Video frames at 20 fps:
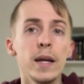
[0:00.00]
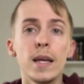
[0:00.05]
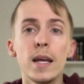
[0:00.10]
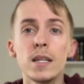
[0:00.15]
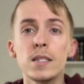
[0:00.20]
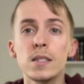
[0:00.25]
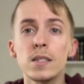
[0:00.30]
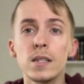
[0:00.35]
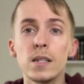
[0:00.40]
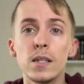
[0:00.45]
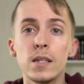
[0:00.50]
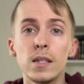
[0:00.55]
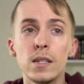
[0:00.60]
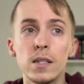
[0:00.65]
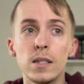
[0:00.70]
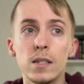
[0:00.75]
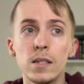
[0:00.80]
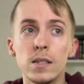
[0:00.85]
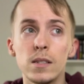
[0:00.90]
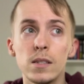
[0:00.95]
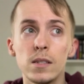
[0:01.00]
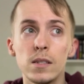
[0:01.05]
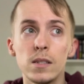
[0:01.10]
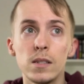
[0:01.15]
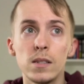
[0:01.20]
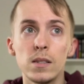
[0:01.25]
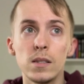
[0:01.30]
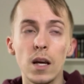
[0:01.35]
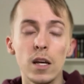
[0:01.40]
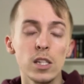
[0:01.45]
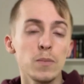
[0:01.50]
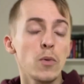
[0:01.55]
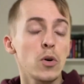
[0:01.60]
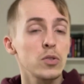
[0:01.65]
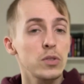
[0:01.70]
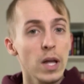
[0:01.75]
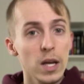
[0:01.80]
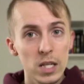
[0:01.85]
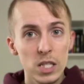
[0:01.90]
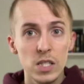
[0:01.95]
jest e, jakieś
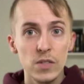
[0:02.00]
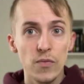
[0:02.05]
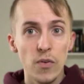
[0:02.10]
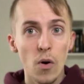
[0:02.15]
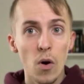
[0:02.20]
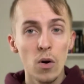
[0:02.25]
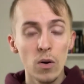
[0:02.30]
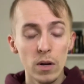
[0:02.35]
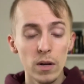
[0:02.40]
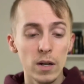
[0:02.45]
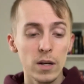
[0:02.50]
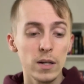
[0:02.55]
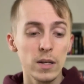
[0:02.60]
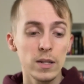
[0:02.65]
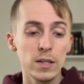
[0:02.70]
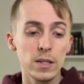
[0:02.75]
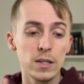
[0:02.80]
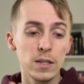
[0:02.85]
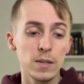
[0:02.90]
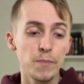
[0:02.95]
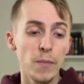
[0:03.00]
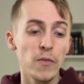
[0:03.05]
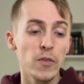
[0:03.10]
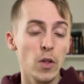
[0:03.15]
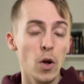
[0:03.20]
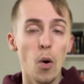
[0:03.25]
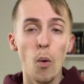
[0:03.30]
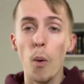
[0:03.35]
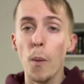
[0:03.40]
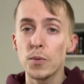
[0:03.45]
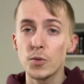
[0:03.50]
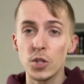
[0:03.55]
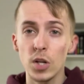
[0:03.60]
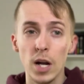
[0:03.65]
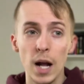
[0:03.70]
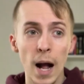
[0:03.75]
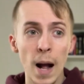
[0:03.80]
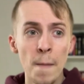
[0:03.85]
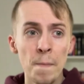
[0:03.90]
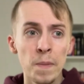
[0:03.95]
morderstwo e, pewnego
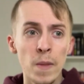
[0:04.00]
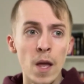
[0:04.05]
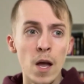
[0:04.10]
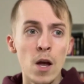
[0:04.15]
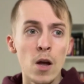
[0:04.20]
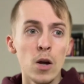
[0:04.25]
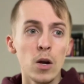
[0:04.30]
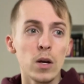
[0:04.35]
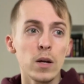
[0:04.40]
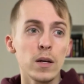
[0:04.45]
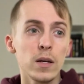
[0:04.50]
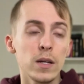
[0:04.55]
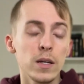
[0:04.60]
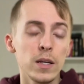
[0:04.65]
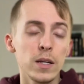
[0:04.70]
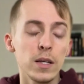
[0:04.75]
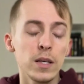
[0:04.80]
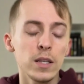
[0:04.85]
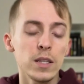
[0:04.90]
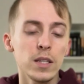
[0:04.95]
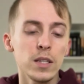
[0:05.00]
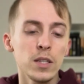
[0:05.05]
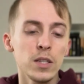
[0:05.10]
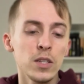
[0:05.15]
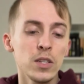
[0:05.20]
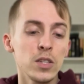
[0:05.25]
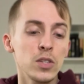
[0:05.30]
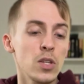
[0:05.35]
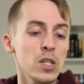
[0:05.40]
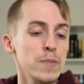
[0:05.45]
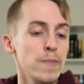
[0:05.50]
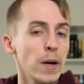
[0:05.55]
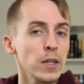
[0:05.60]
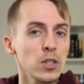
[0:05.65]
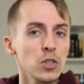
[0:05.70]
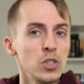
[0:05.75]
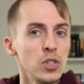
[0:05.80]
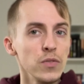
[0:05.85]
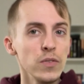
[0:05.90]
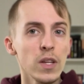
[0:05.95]
chłopczyka, e, i to jest
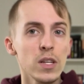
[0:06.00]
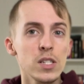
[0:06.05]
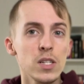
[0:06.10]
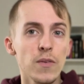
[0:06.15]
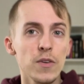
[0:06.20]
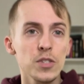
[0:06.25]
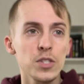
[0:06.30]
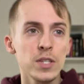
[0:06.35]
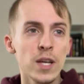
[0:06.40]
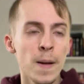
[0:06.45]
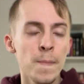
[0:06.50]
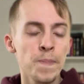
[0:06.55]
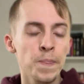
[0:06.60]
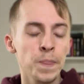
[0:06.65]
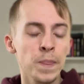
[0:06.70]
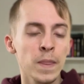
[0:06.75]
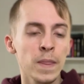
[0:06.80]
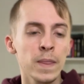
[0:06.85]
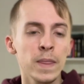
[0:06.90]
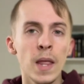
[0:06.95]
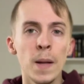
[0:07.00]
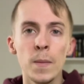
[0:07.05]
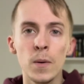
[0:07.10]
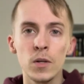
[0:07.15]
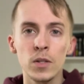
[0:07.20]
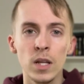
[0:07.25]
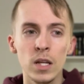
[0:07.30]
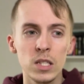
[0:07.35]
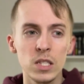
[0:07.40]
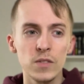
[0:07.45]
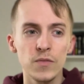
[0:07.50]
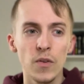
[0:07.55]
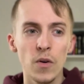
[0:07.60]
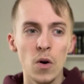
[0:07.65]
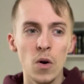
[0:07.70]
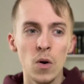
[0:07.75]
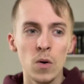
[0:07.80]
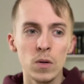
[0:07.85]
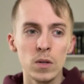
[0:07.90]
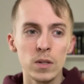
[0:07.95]
bardzo dziwne, że właśnie mm, to
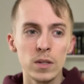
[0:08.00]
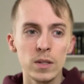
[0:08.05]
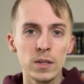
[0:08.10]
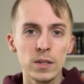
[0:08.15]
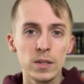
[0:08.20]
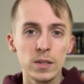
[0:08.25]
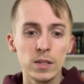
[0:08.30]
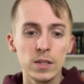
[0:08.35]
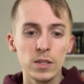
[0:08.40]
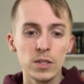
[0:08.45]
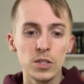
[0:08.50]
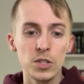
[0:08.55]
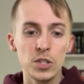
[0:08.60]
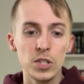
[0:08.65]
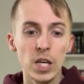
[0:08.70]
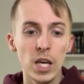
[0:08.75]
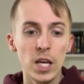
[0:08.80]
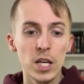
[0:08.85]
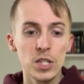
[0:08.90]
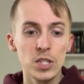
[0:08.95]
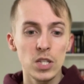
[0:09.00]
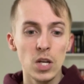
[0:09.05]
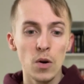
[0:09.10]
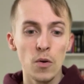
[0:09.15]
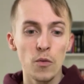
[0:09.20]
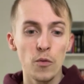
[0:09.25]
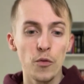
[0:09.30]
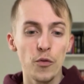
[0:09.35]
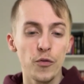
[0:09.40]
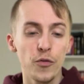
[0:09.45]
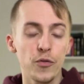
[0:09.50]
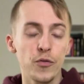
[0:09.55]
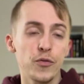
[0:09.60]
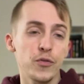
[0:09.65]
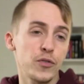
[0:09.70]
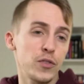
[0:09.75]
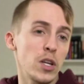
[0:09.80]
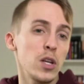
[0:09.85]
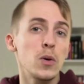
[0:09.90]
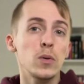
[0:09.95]
morderstwo e, dzieje się
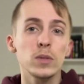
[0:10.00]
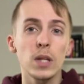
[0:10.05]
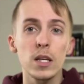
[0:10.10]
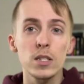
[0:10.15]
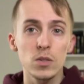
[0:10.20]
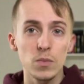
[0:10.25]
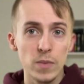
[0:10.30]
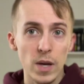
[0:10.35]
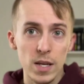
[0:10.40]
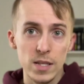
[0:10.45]
w kilkunastu